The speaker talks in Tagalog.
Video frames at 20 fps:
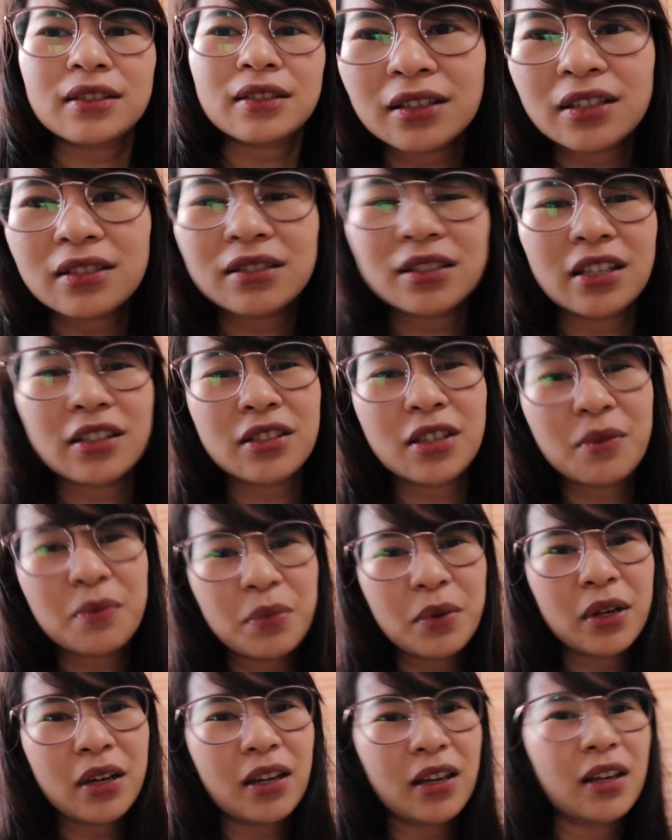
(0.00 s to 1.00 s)
Kasi,
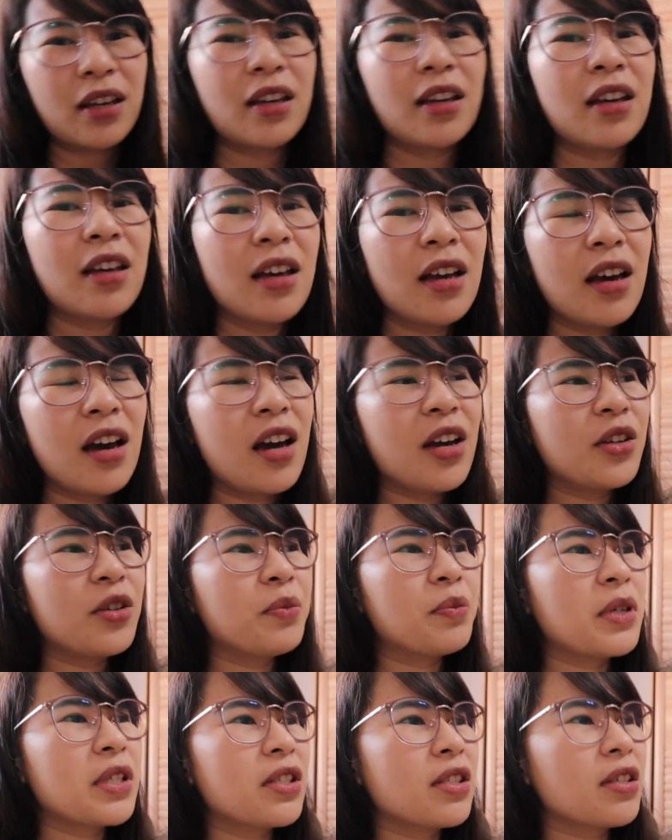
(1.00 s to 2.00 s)
syempre,
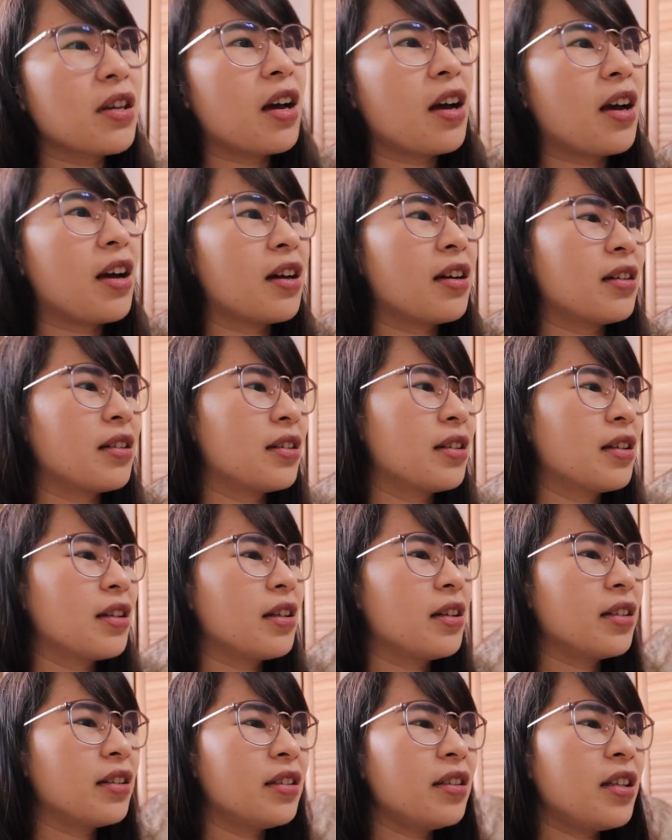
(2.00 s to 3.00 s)
ano pa siya,
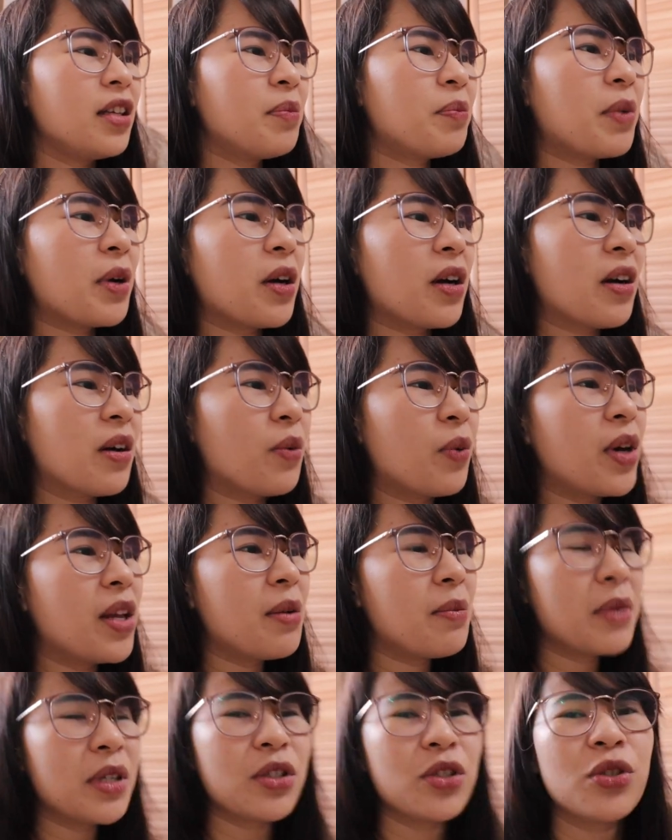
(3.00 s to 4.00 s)
hindi pa
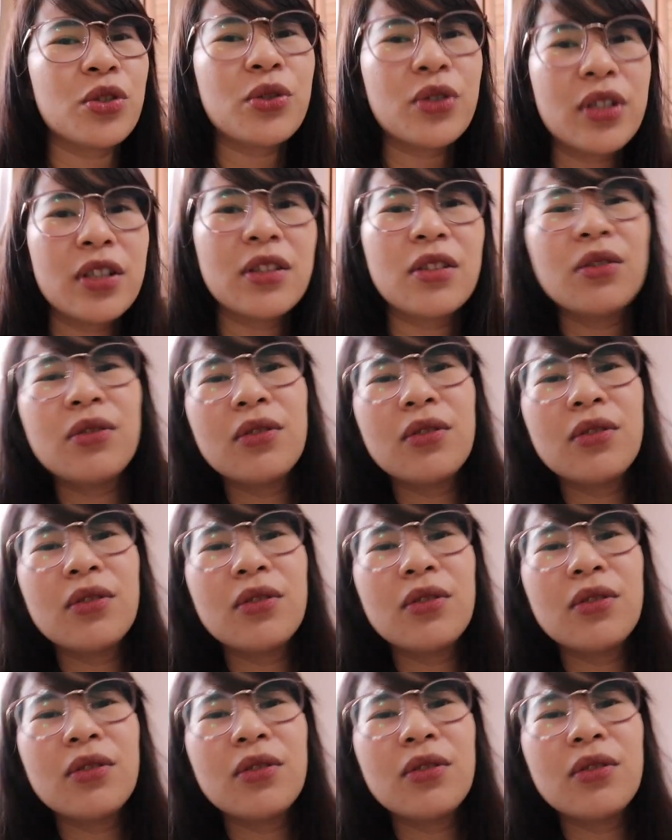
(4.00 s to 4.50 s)
well matured